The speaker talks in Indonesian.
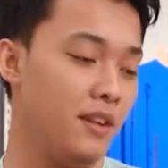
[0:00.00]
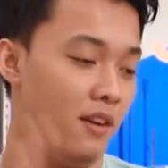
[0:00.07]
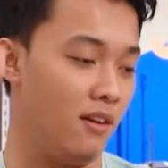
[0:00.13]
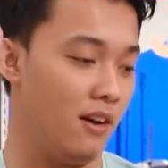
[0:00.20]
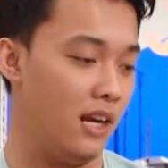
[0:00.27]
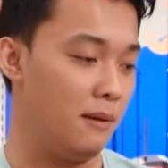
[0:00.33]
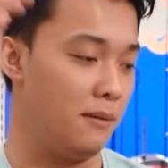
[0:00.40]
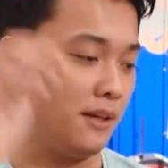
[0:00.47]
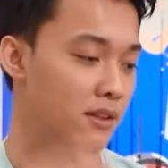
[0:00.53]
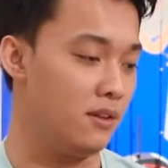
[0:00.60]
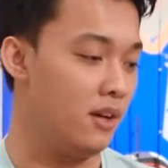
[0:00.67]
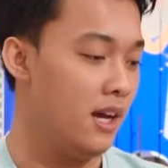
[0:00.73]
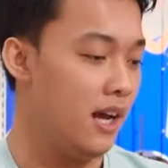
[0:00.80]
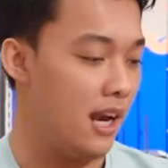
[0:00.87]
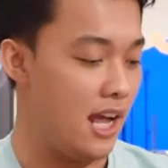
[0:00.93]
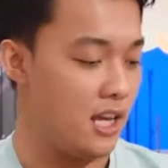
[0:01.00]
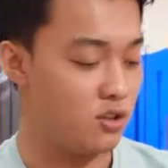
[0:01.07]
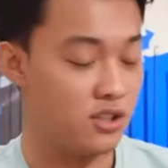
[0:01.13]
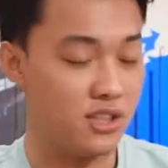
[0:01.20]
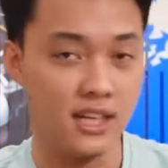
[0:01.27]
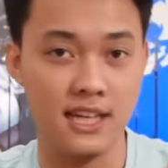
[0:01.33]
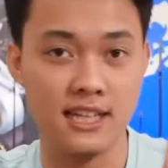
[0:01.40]
Oke, lalu begitu.
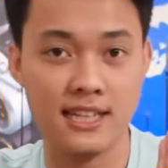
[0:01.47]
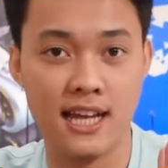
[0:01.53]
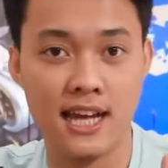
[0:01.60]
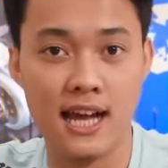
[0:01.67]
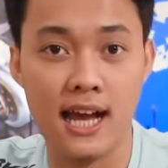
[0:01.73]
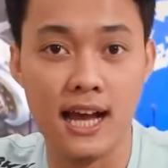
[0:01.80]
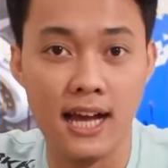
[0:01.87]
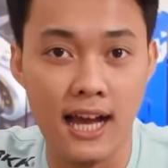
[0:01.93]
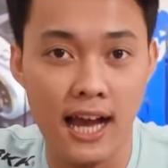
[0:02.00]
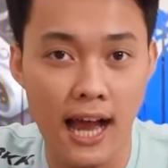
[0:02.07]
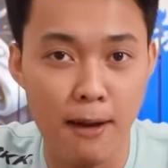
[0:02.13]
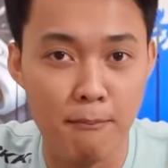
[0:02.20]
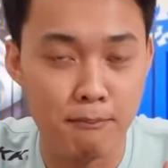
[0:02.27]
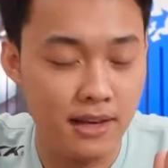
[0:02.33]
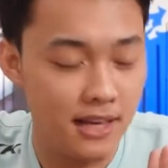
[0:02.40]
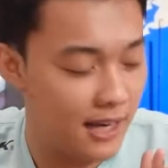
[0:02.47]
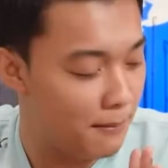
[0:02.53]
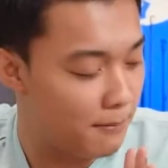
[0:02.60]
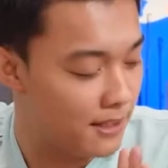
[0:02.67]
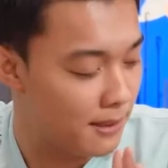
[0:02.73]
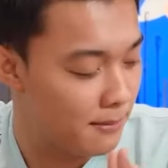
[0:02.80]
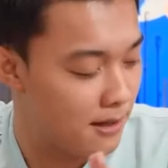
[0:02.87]
Langsung saja kita ambil yang
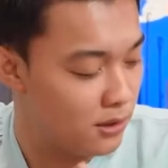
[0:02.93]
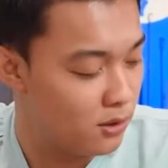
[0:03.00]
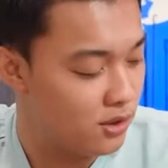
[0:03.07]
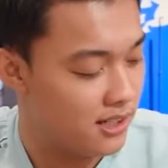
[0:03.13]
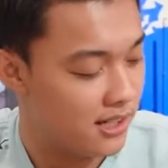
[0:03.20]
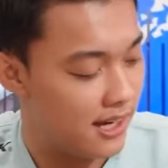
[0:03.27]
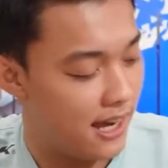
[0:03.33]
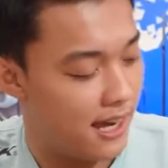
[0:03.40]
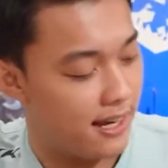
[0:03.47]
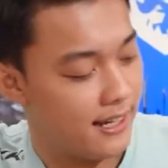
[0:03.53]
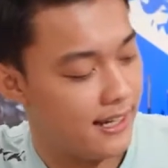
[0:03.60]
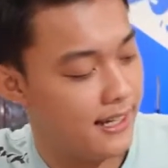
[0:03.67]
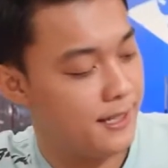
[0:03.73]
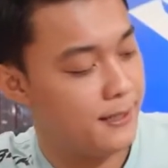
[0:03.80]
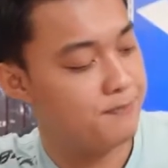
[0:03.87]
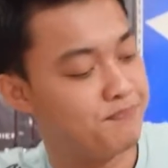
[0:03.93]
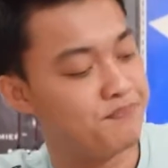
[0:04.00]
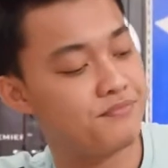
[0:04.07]
pertama itu dari